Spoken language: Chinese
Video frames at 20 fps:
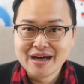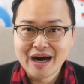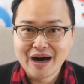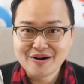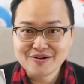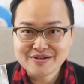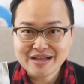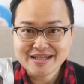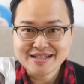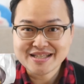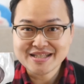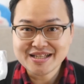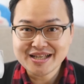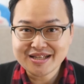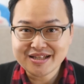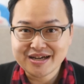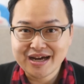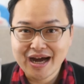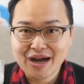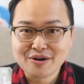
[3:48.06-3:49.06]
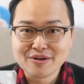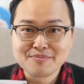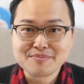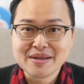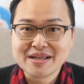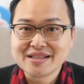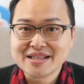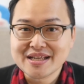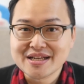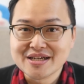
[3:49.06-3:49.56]
好，那今天的 R N
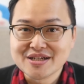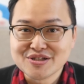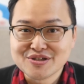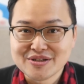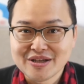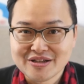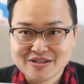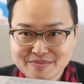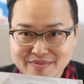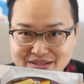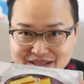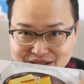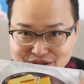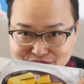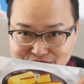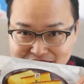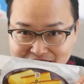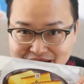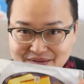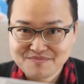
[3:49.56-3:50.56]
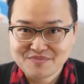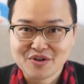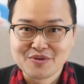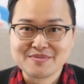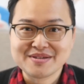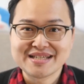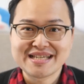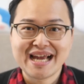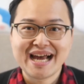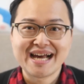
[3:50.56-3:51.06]
B 店呢就到这边结束啦，我
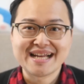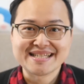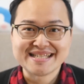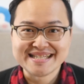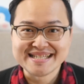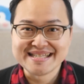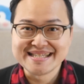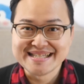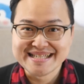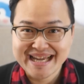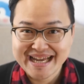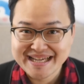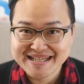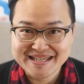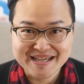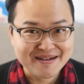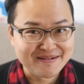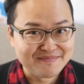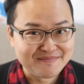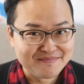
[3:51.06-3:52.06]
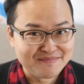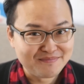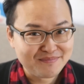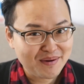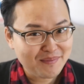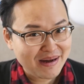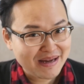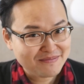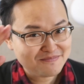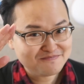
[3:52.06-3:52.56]
们下次再见，
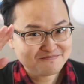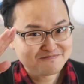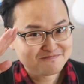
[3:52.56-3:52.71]
拜拜。